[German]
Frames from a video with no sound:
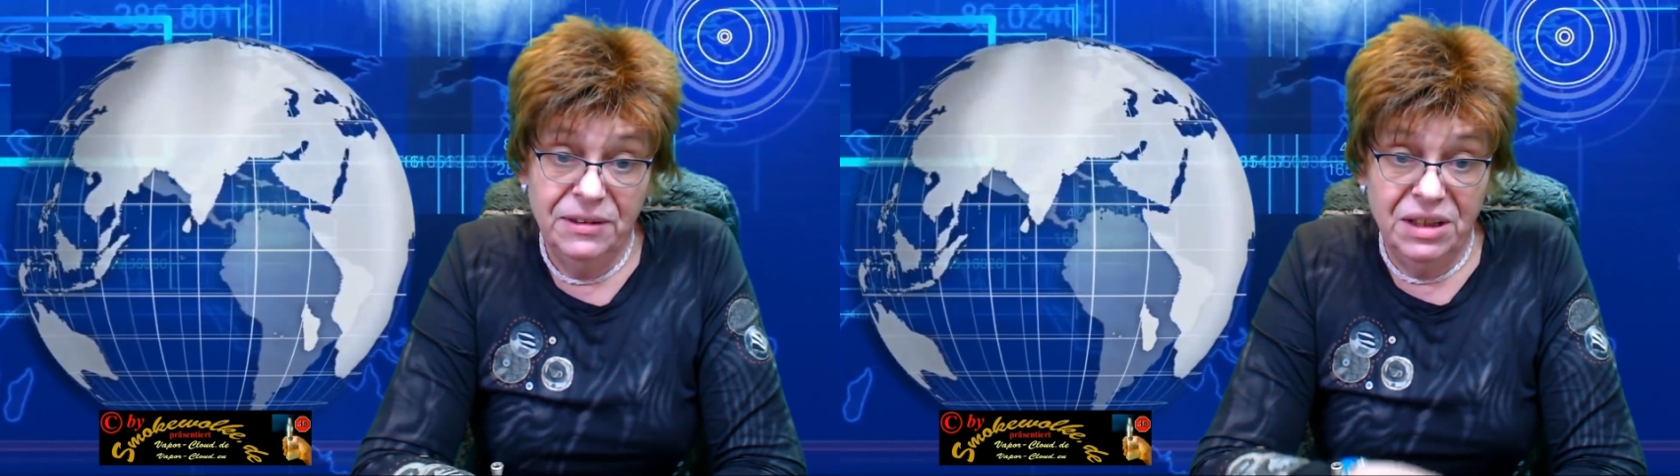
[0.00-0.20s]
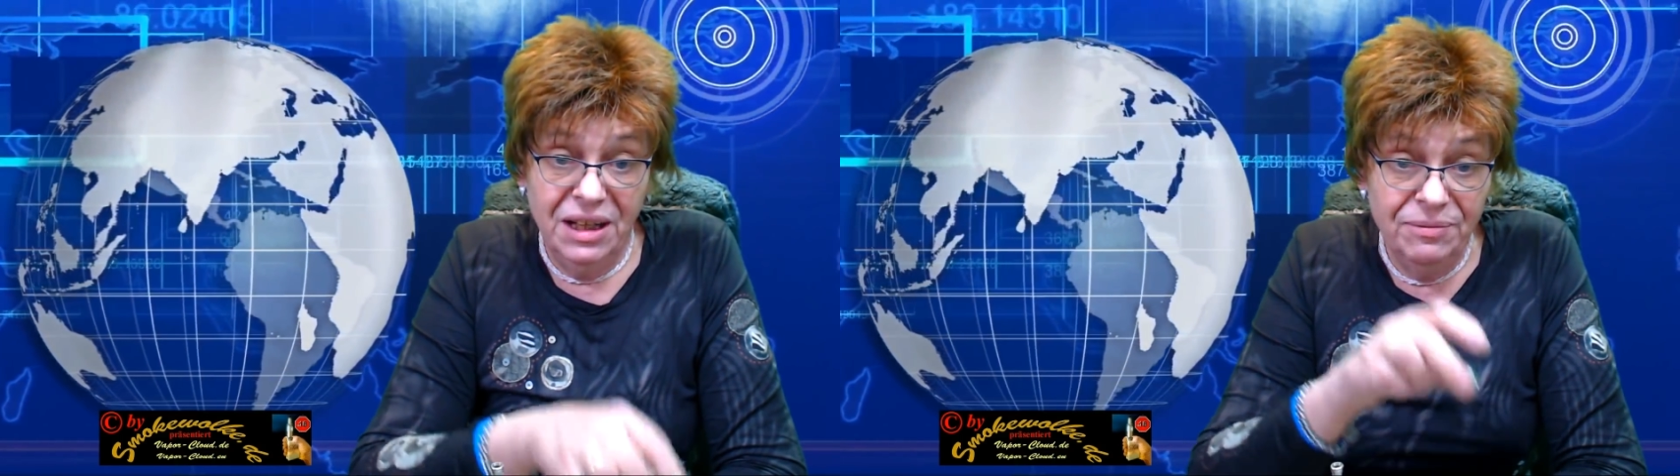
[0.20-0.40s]

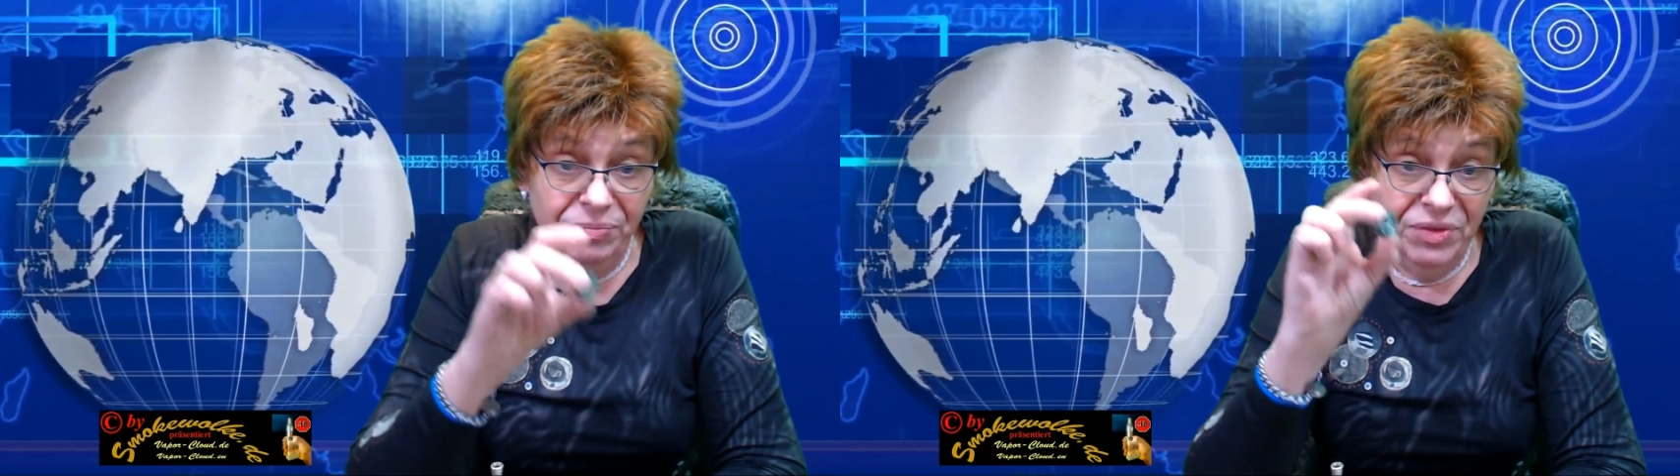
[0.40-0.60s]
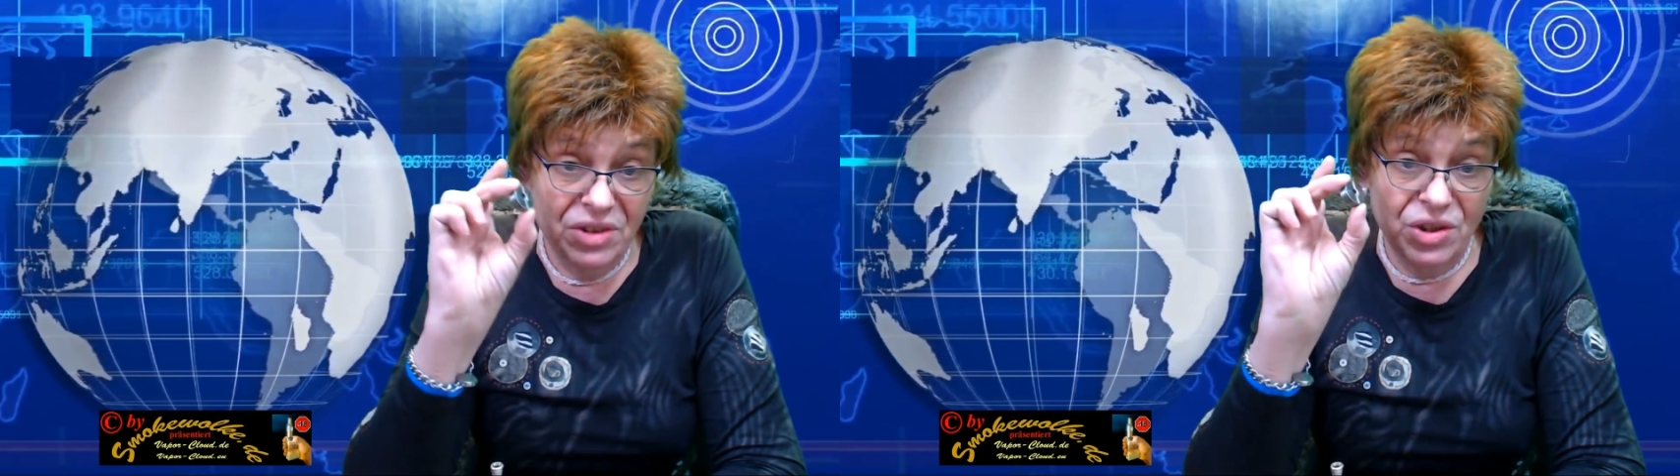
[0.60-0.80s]

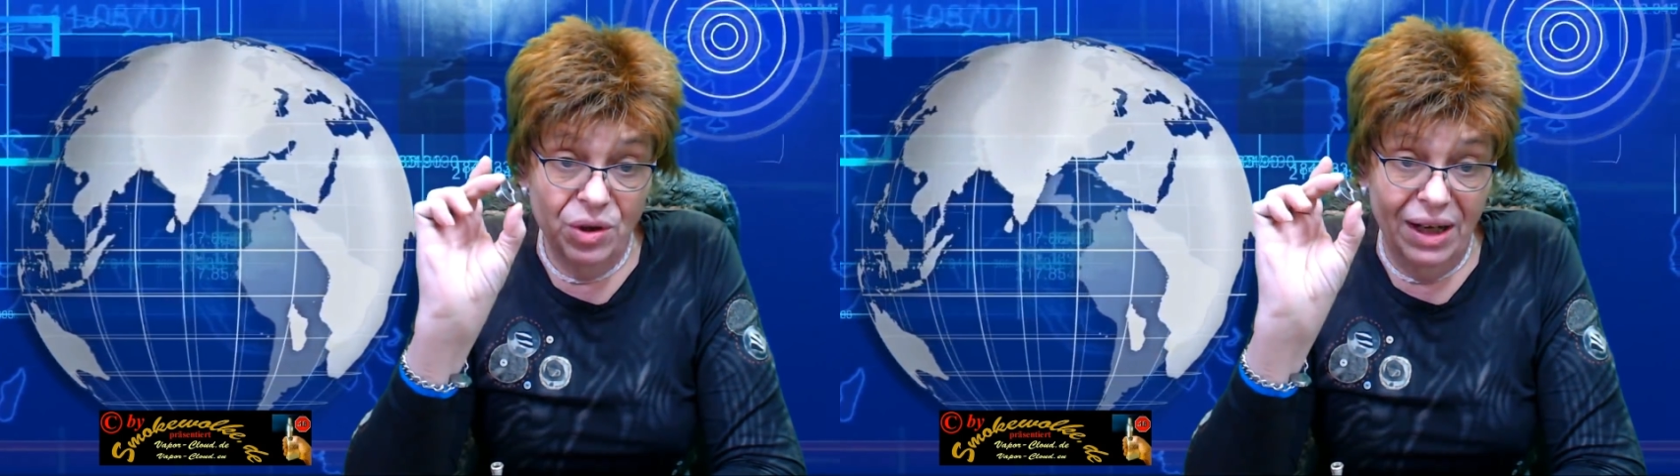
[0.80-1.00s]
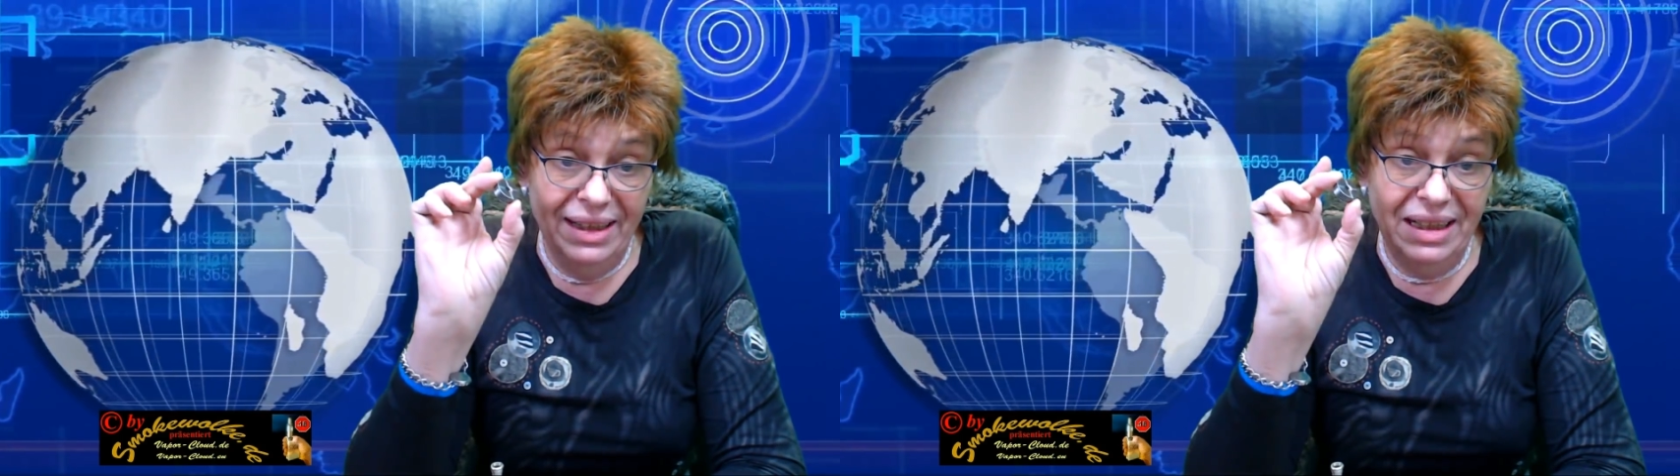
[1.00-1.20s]
denn
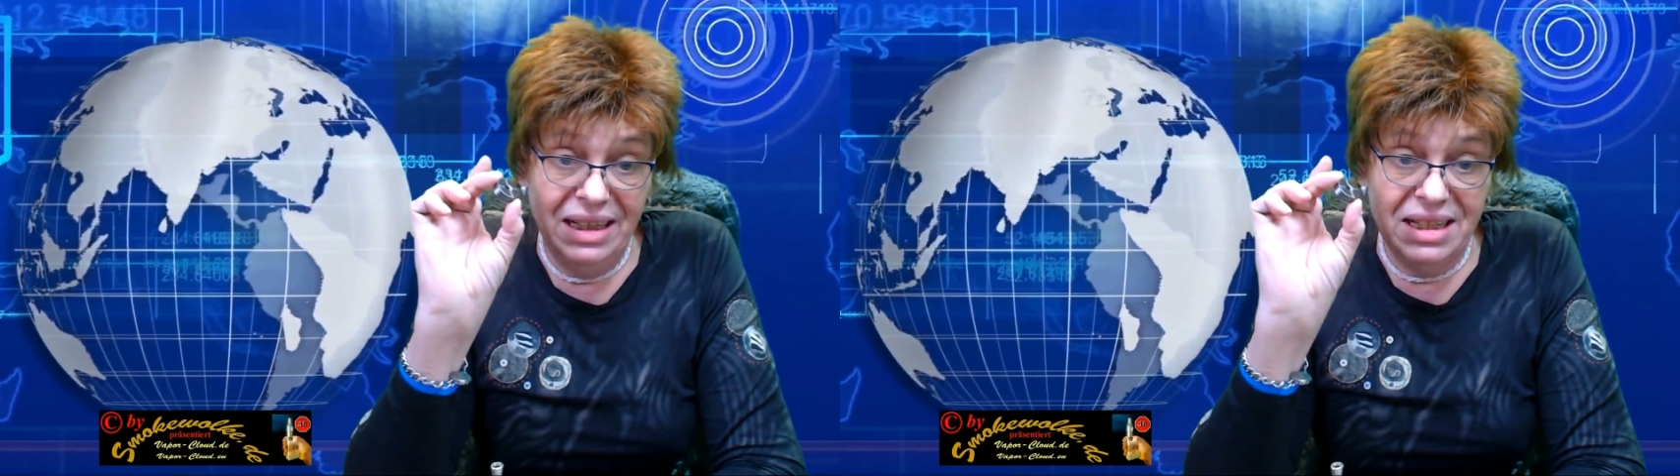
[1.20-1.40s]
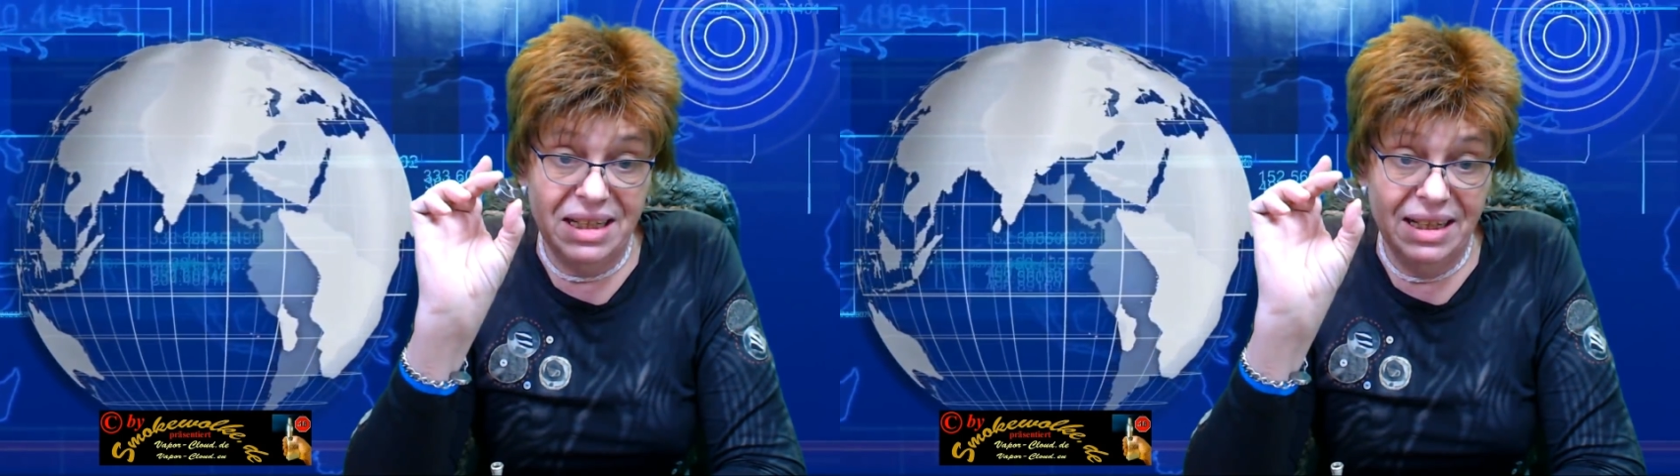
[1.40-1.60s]
so ein
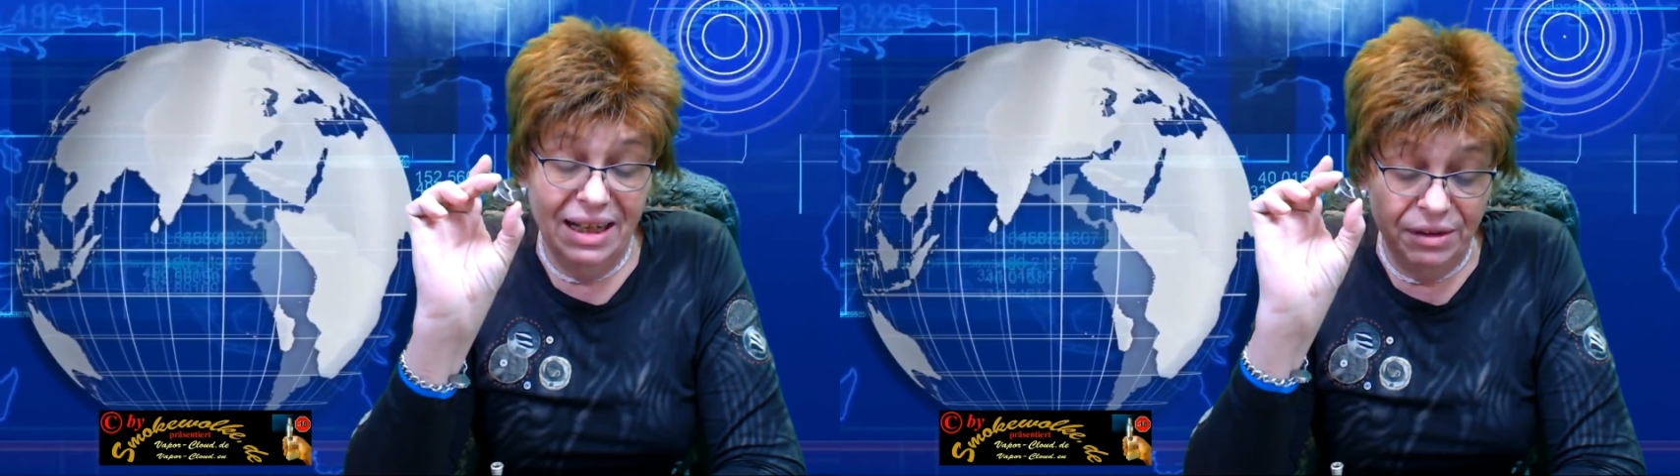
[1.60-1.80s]
Heatsink